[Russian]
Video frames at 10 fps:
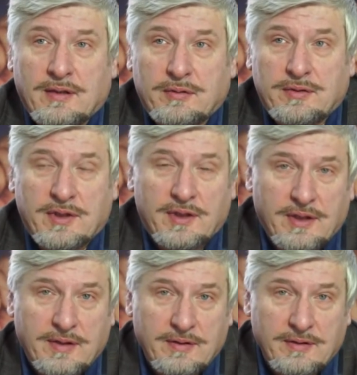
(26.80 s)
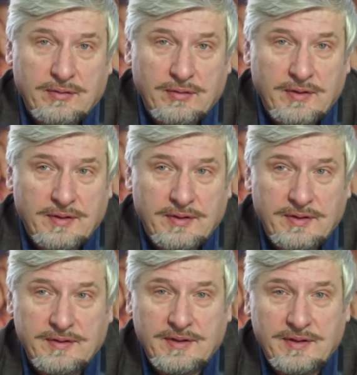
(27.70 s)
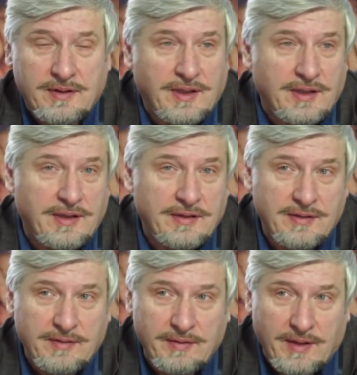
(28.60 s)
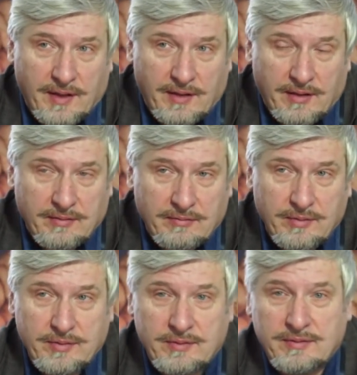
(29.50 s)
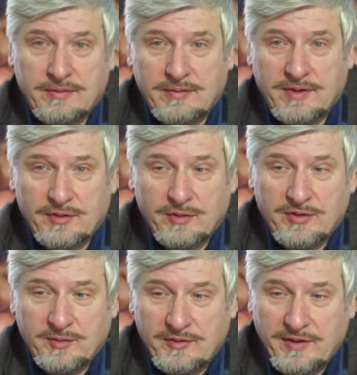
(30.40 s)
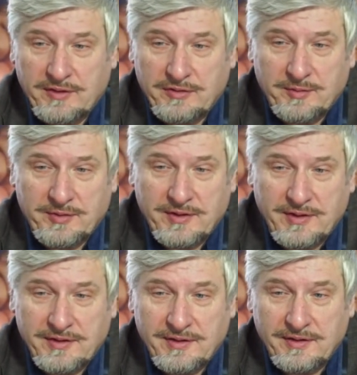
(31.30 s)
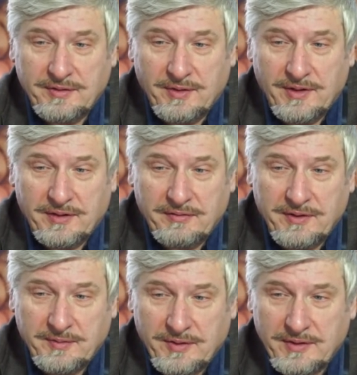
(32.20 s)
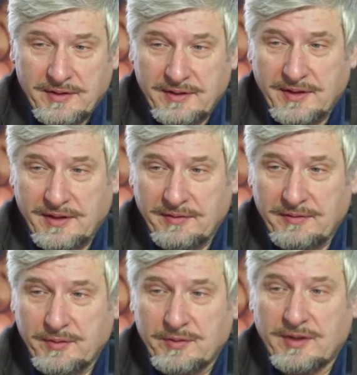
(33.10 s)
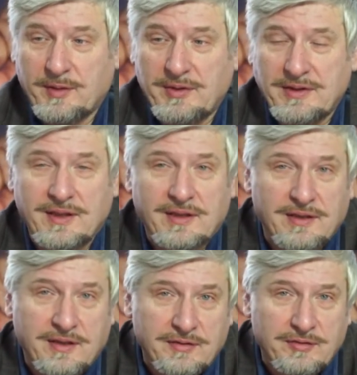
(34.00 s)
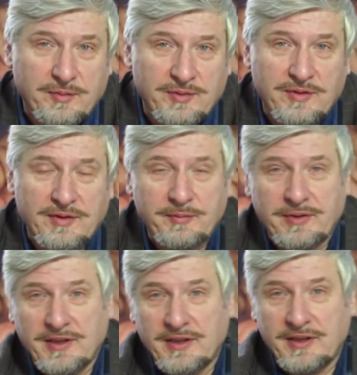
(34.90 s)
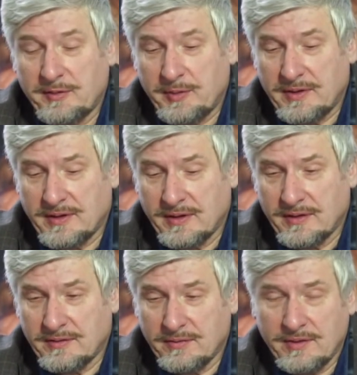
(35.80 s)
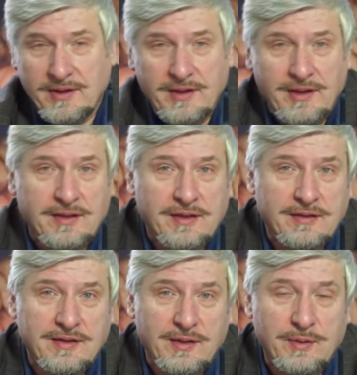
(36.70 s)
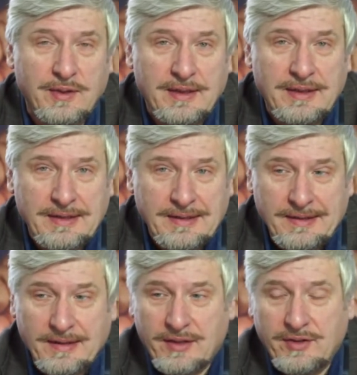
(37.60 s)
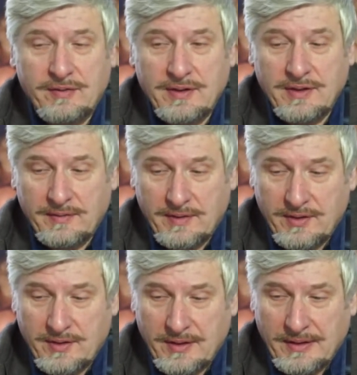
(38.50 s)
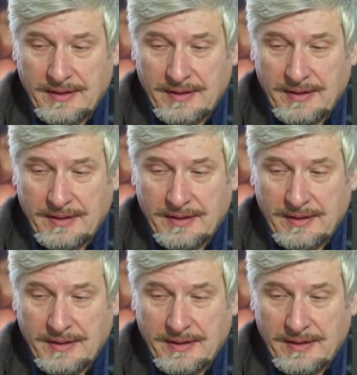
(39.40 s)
у тех, кто делает такие заявления. То есть те, кто сомневается в собственных интеллектуальных возможностях, они вынуждены объяснять как собственную некомпетентность. Вот они и отрицают очевидные вещи.